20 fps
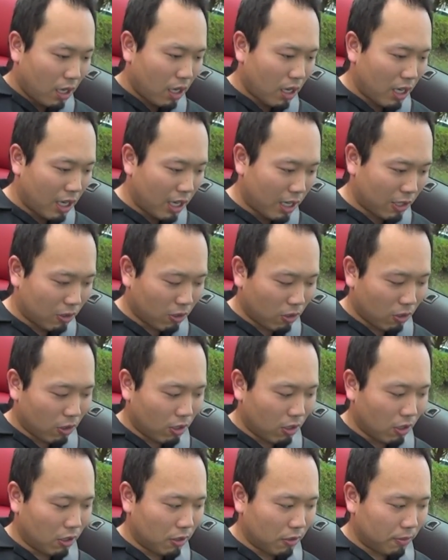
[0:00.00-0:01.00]
あ
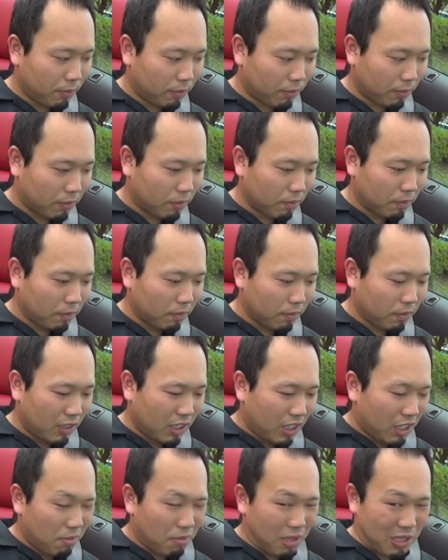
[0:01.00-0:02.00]
の
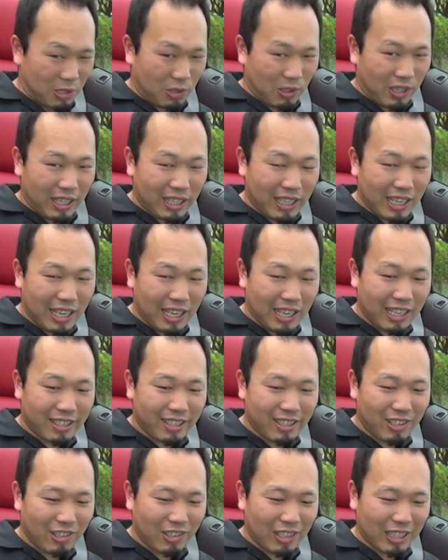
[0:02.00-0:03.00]
まあそりゃね排
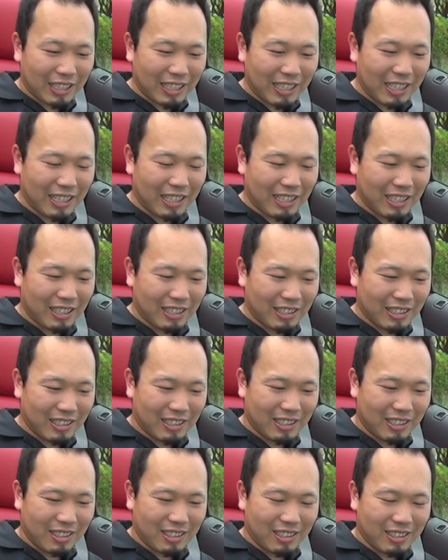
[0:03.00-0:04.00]
気量がね
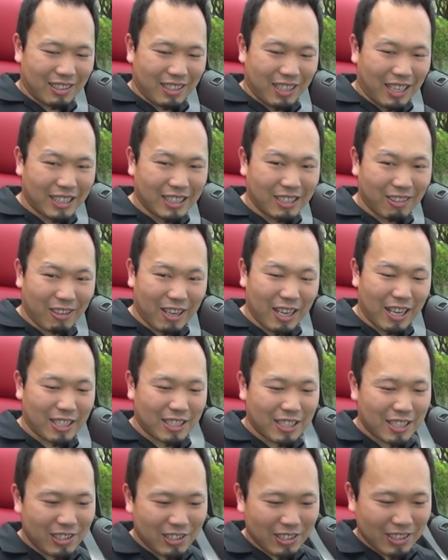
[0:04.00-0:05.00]
あった方が
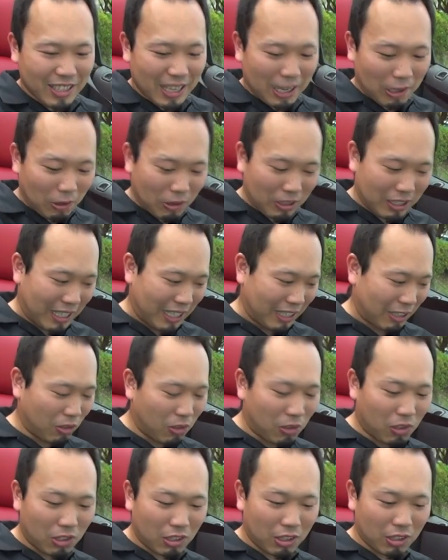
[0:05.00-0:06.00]
走るんだろうけ
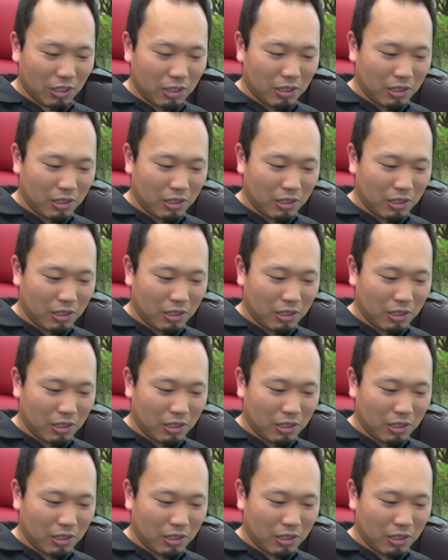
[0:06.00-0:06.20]
ど